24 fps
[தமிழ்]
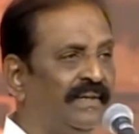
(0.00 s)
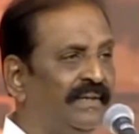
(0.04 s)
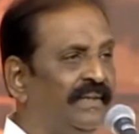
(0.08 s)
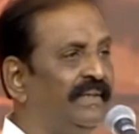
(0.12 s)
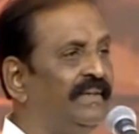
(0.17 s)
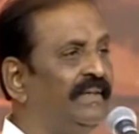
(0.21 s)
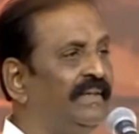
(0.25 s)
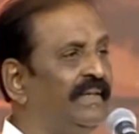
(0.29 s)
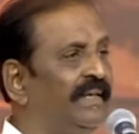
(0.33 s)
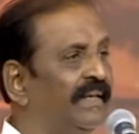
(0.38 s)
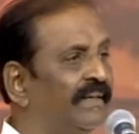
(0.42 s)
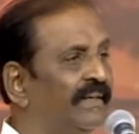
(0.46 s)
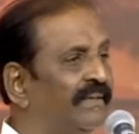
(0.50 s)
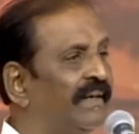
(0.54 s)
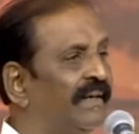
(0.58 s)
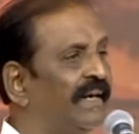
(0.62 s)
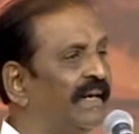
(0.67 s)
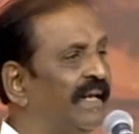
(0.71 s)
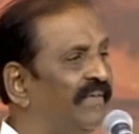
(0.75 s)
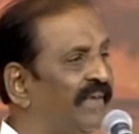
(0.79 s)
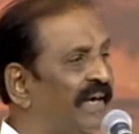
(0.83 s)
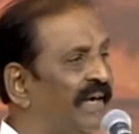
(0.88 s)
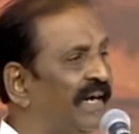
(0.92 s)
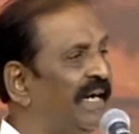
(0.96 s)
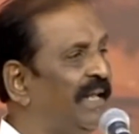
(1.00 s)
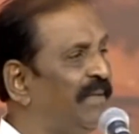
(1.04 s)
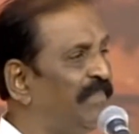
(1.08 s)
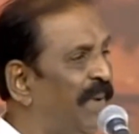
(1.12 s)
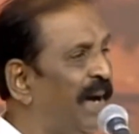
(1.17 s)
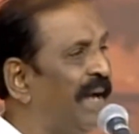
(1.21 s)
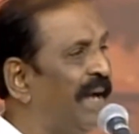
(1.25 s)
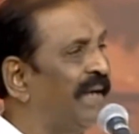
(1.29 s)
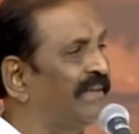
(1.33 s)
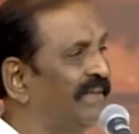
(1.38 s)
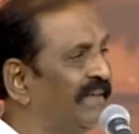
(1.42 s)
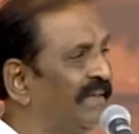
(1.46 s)
இந்திய தலைவர்களை
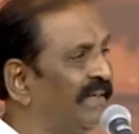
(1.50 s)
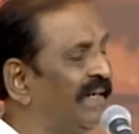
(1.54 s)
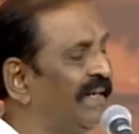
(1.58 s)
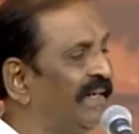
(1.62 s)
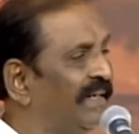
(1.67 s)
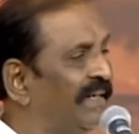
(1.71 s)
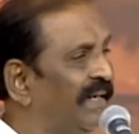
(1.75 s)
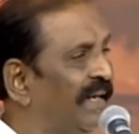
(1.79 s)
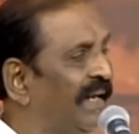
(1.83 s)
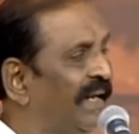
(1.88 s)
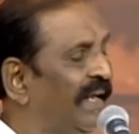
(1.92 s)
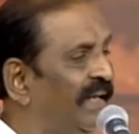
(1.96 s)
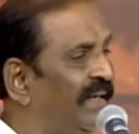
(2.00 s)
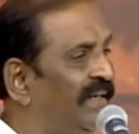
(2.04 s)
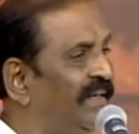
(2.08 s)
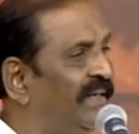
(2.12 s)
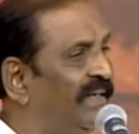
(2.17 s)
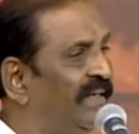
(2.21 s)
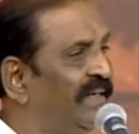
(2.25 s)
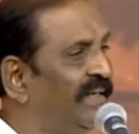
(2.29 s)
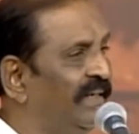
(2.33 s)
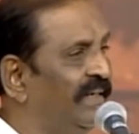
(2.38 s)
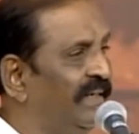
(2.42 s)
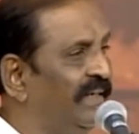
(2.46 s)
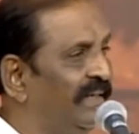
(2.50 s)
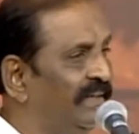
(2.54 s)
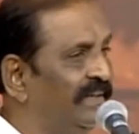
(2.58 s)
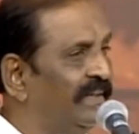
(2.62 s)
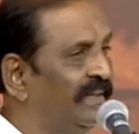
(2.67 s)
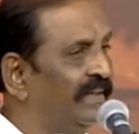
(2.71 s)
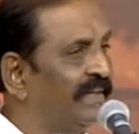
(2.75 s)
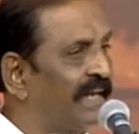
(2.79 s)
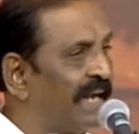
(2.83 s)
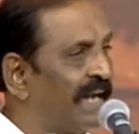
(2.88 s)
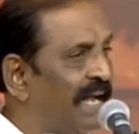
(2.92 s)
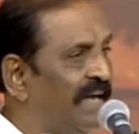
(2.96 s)
பார்த்து கேட்கிறேன்
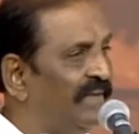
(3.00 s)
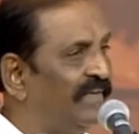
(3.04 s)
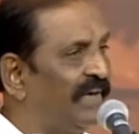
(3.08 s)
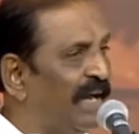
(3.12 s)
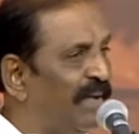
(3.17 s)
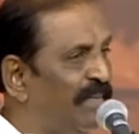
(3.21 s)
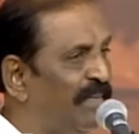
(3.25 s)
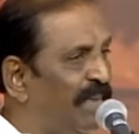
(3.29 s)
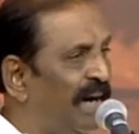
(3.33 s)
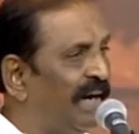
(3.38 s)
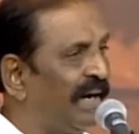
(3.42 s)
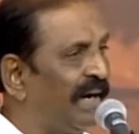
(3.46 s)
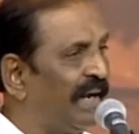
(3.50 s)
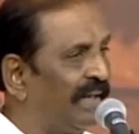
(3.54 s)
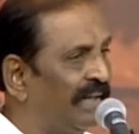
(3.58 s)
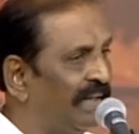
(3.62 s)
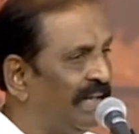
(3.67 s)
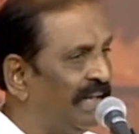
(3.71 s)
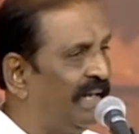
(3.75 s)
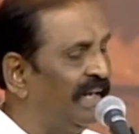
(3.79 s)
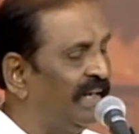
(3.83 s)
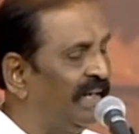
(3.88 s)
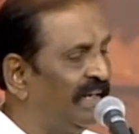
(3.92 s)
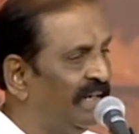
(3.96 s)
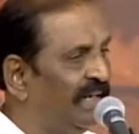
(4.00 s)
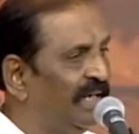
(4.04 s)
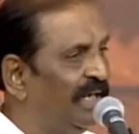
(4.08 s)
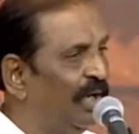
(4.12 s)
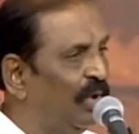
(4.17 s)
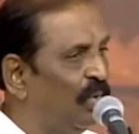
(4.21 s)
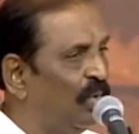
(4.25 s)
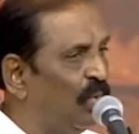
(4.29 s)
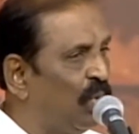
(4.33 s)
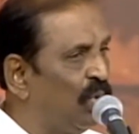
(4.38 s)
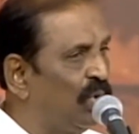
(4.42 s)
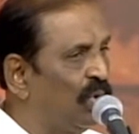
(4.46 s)
இந்த திராவிட மாடல் தான்
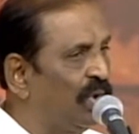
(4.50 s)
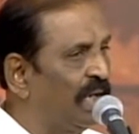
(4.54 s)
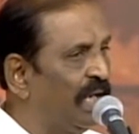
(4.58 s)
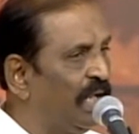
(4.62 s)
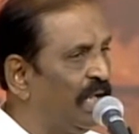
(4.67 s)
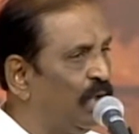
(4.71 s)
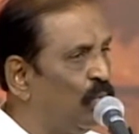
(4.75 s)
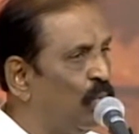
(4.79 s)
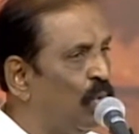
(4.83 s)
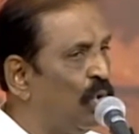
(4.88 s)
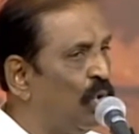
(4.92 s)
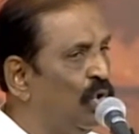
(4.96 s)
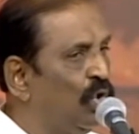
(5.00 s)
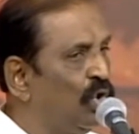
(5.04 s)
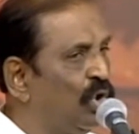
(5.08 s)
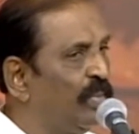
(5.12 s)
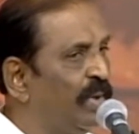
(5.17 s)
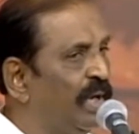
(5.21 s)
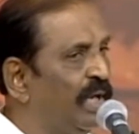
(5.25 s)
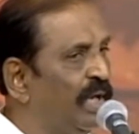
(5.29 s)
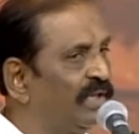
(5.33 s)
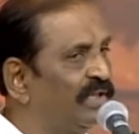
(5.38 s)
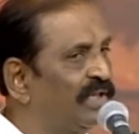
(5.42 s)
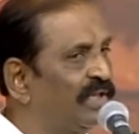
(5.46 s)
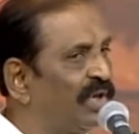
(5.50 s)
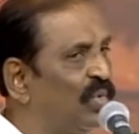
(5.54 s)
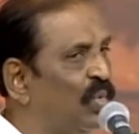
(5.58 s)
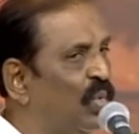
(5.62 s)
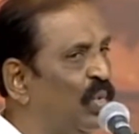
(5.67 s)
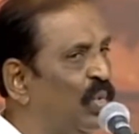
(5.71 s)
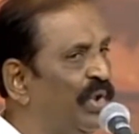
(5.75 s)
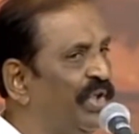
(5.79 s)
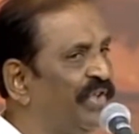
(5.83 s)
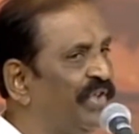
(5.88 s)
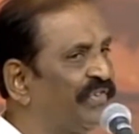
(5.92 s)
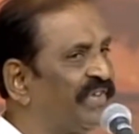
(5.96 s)
உங்களை
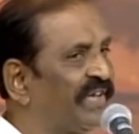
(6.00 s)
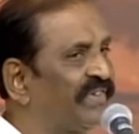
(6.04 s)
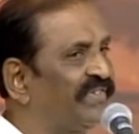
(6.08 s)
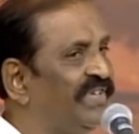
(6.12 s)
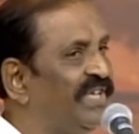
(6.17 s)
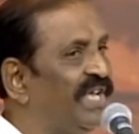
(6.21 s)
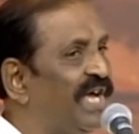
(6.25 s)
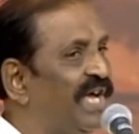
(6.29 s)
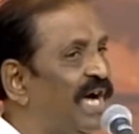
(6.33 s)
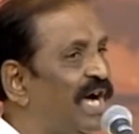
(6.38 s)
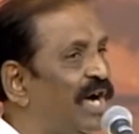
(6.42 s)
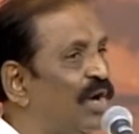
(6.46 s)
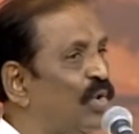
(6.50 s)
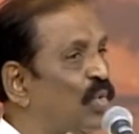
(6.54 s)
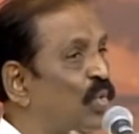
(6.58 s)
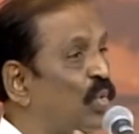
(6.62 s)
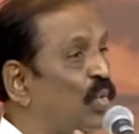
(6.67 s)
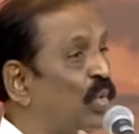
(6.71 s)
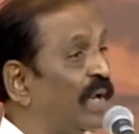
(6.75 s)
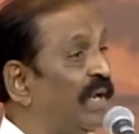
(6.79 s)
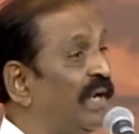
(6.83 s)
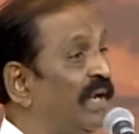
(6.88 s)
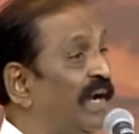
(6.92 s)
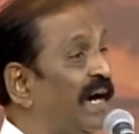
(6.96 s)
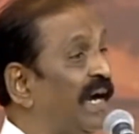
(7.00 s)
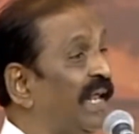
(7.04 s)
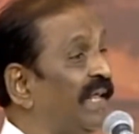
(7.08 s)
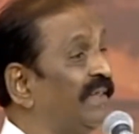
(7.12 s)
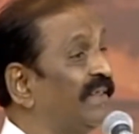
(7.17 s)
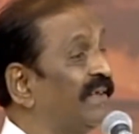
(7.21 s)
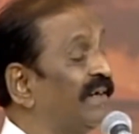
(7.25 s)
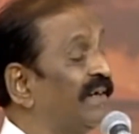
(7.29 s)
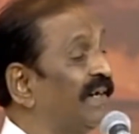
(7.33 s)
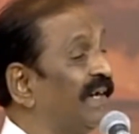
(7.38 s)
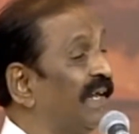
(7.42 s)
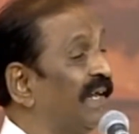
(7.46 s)
ஒன்றுபடுத்தக்கூடிய சக்தியாக கூட நாளை
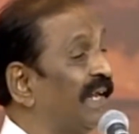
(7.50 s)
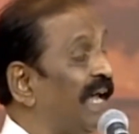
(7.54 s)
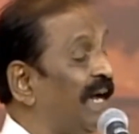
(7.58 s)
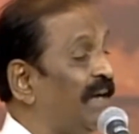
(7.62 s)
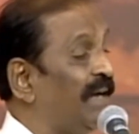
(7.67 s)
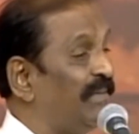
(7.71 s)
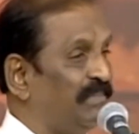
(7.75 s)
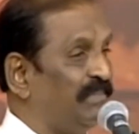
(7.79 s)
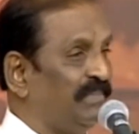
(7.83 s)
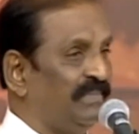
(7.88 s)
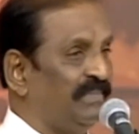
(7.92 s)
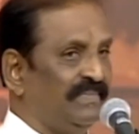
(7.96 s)
திகழலாம்